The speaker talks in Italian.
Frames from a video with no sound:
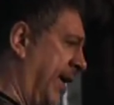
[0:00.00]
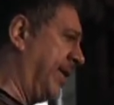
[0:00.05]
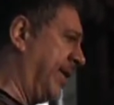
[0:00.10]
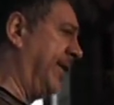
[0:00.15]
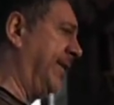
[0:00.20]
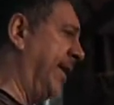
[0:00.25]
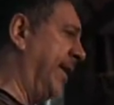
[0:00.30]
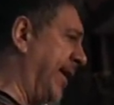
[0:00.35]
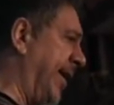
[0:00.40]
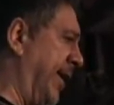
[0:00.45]

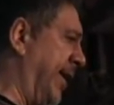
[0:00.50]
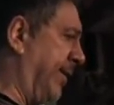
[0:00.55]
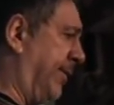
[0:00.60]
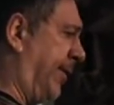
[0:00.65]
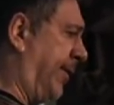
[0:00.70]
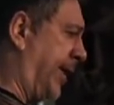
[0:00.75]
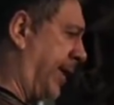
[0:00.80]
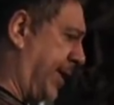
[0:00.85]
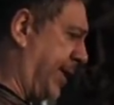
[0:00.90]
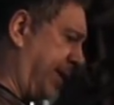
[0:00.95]
ad andare alla
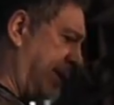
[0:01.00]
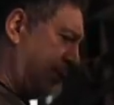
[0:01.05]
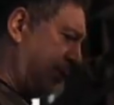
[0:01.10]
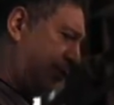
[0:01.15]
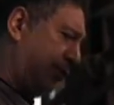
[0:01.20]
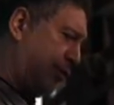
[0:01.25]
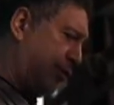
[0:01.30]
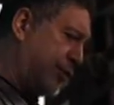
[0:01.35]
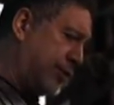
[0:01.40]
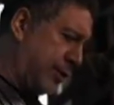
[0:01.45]
guerra da
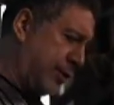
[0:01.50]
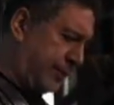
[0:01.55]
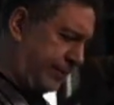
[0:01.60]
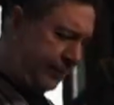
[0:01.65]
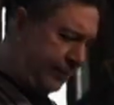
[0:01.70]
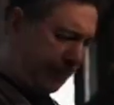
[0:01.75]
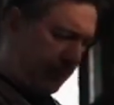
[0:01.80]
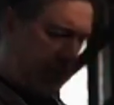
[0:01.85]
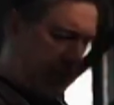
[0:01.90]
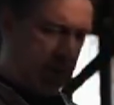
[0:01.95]
solo,